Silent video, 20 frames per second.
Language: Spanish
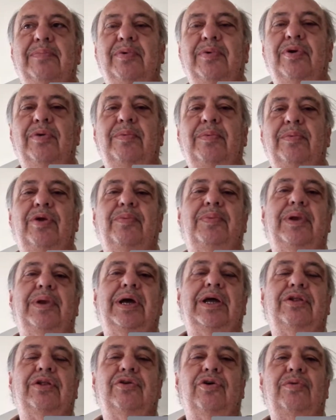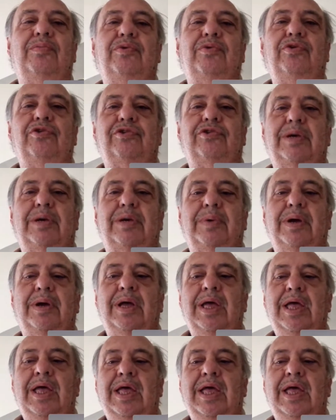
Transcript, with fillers: por lo menos para que todo el mundo sepa.